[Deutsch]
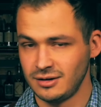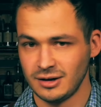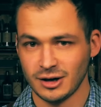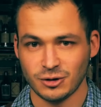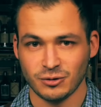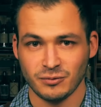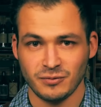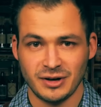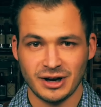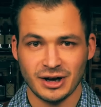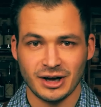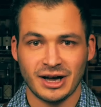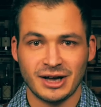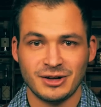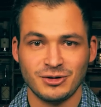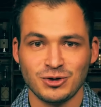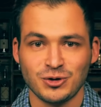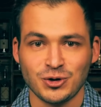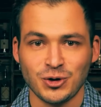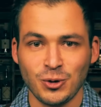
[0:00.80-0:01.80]
Ja, wieder
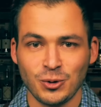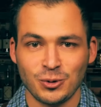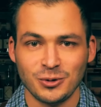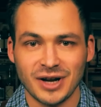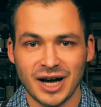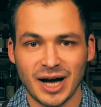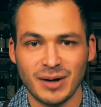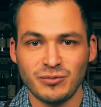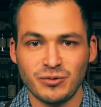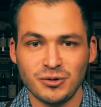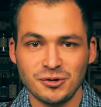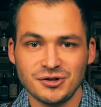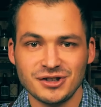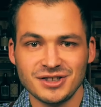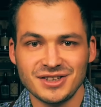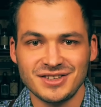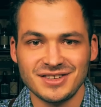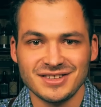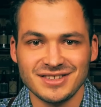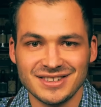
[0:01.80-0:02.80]
einen schönen guten Abend wünsche
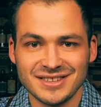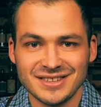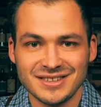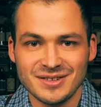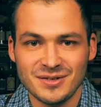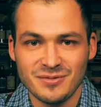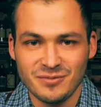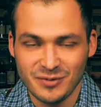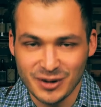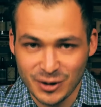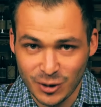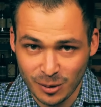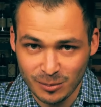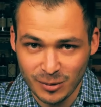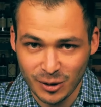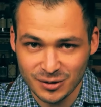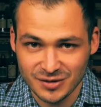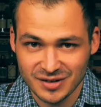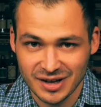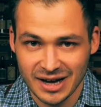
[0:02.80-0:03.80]
ich. Äh, willkommen
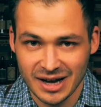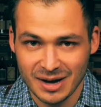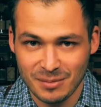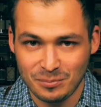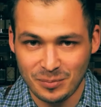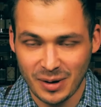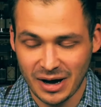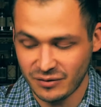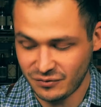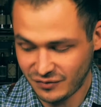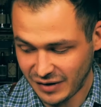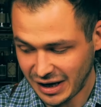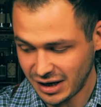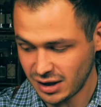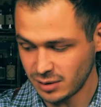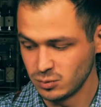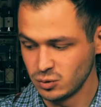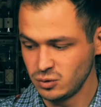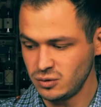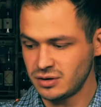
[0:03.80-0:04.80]
aus der Bar
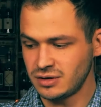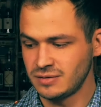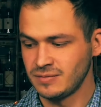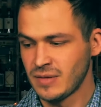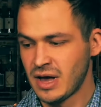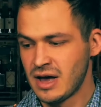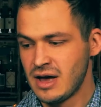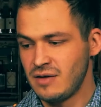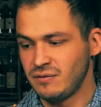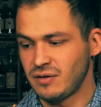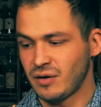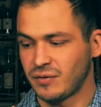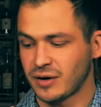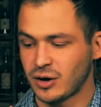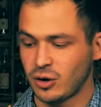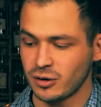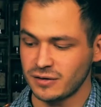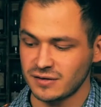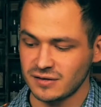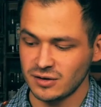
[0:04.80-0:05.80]
Wagemut. Wir
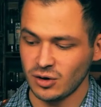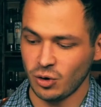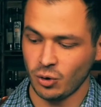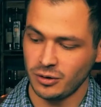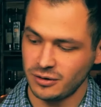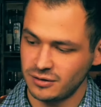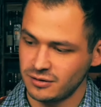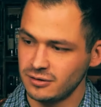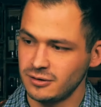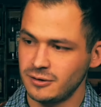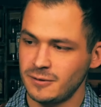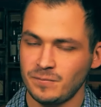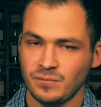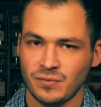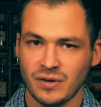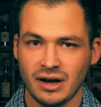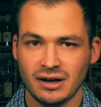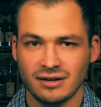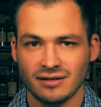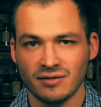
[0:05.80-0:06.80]
verkosten heute
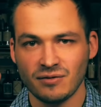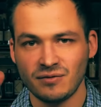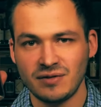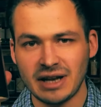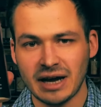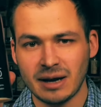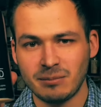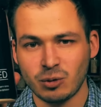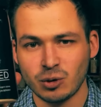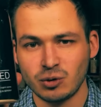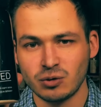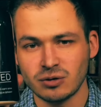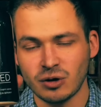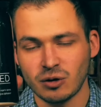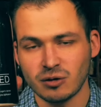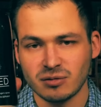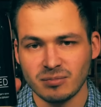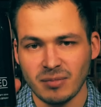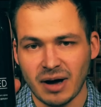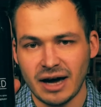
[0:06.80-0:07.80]
wieder ein Produkt
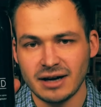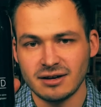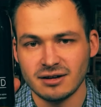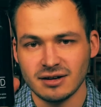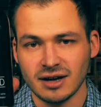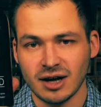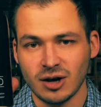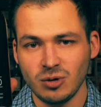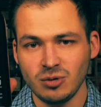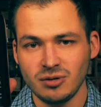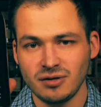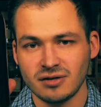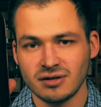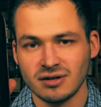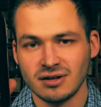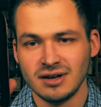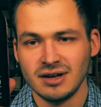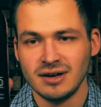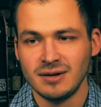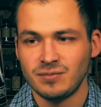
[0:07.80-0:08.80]
aus dem eigenen Haus.
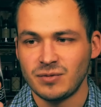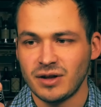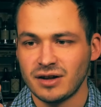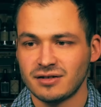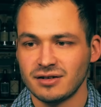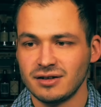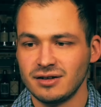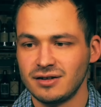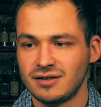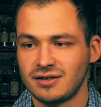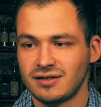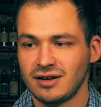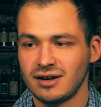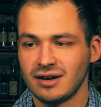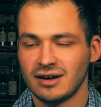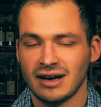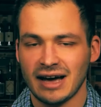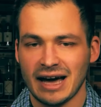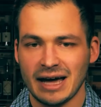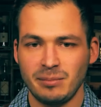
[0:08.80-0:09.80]
Das ist
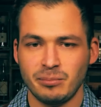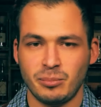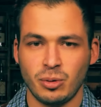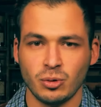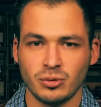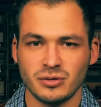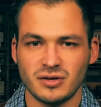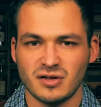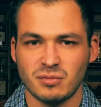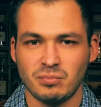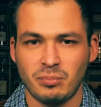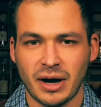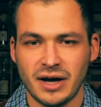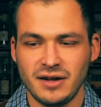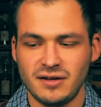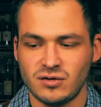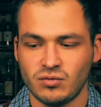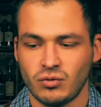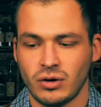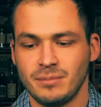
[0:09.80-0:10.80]
der Endpunkt
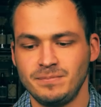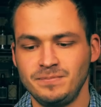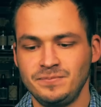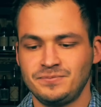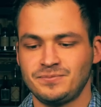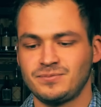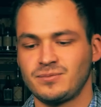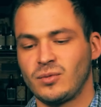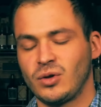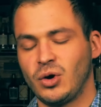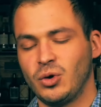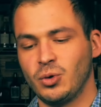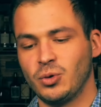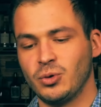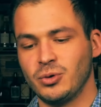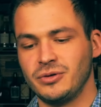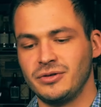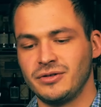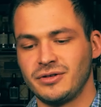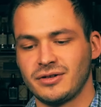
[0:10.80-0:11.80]
Spice Drum.
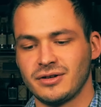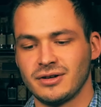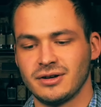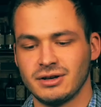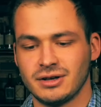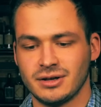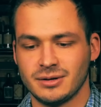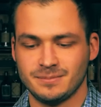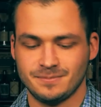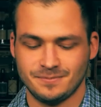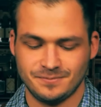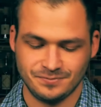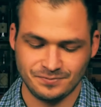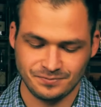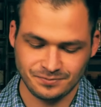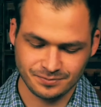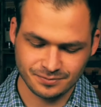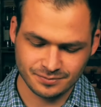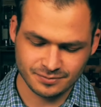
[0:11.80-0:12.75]
Und ähm,